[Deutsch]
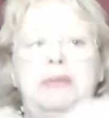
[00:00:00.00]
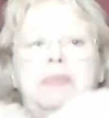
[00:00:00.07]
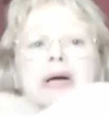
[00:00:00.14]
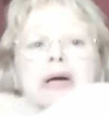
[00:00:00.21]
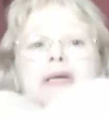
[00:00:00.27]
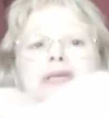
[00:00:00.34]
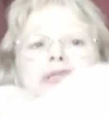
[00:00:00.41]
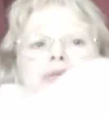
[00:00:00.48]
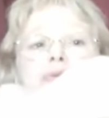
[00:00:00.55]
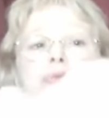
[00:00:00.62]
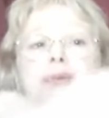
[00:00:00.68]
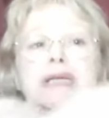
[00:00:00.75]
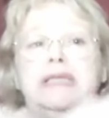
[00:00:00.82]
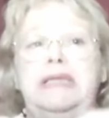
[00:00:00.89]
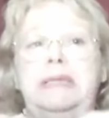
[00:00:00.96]
und fragte ihn,
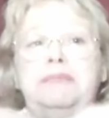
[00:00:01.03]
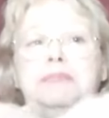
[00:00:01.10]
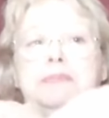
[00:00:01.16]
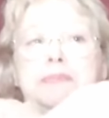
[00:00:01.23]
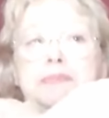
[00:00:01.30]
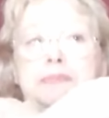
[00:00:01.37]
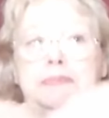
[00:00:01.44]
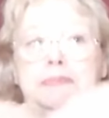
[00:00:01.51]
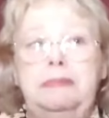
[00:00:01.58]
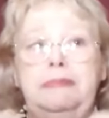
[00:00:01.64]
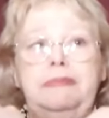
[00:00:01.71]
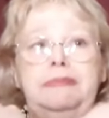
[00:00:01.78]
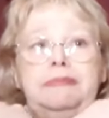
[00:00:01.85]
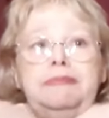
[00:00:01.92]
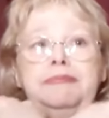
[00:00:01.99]
warum verlässt du
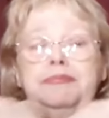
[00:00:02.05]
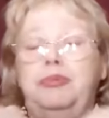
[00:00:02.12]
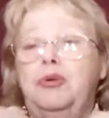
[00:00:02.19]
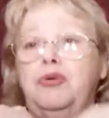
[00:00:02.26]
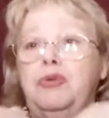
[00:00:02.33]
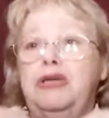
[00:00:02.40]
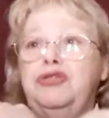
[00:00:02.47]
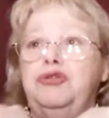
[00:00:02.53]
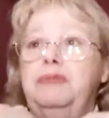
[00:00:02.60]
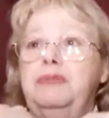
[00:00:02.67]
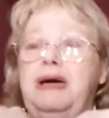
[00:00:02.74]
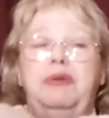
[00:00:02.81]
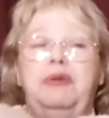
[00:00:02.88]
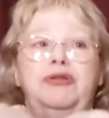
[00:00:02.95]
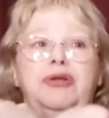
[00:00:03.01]
mich?
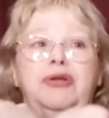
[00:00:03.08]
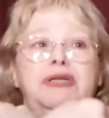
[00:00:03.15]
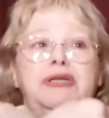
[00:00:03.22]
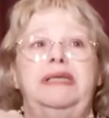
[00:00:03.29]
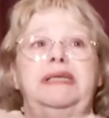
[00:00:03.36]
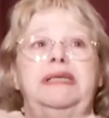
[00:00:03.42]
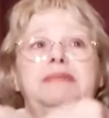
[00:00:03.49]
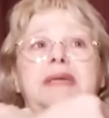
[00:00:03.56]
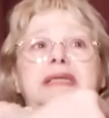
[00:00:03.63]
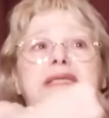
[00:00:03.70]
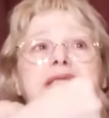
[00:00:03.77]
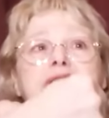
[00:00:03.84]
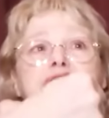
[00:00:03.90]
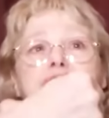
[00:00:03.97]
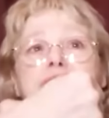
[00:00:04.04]
Und er
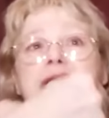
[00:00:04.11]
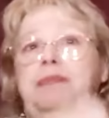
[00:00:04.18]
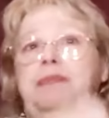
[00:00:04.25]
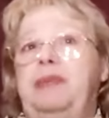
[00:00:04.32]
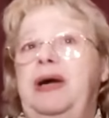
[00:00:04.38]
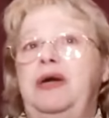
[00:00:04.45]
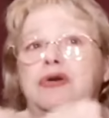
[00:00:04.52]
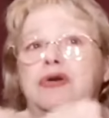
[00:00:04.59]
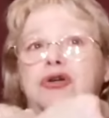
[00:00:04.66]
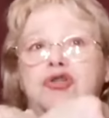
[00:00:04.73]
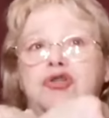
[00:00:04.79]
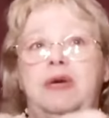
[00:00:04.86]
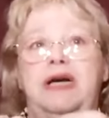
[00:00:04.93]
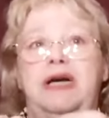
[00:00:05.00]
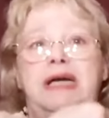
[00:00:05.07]
antwortete, ich hatte
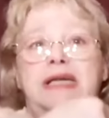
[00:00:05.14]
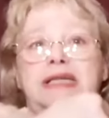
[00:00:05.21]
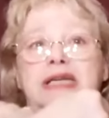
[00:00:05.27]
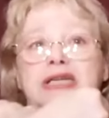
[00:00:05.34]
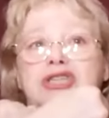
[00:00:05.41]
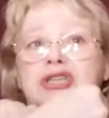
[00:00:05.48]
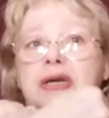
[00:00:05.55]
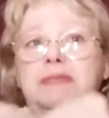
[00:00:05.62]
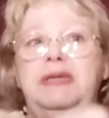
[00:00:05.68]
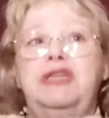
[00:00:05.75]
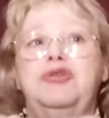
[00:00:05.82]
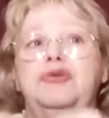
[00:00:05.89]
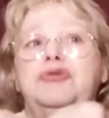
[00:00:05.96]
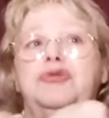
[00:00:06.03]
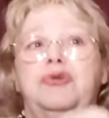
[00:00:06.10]
keine Wahl,
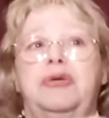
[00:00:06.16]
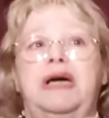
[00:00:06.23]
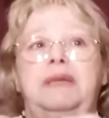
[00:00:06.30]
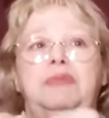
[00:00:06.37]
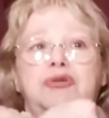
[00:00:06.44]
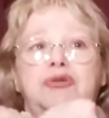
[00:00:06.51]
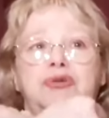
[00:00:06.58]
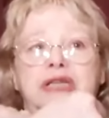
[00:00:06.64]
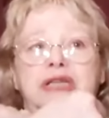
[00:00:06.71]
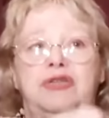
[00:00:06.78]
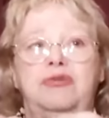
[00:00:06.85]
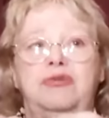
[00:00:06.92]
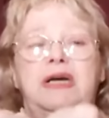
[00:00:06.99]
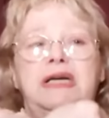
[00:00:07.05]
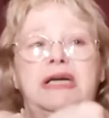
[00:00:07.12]
KD. Niemals hätte
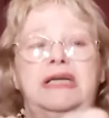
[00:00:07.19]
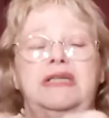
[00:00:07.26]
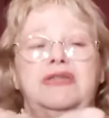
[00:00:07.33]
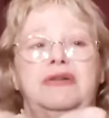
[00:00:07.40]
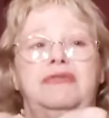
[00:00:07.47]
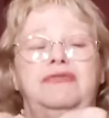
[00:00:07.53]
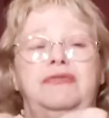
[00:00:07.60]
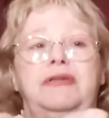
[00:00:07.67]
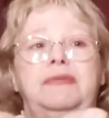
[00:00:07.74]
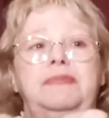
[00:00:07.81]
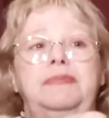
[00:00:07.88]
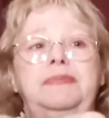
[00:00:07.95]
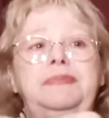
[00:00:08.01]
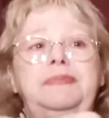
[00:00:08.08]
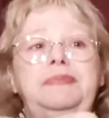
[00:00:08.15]
ich dich und die Kinder
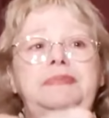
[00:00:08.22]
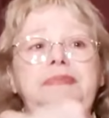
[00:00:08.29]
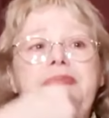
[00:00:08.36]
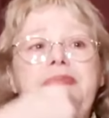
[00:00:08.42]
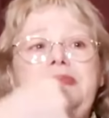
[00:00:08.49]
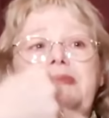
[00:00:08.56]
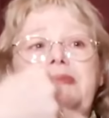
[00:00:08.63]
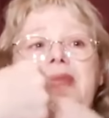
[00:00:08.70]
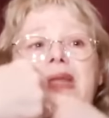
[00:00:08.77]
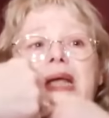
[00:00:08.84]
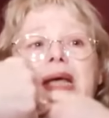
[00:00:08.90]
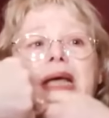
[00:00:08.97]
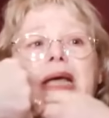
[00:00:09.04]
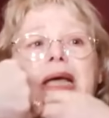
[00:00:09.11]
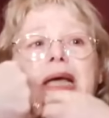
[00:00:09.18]
verlassen.
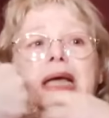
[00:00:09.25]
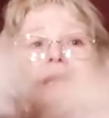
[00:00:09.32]
Dann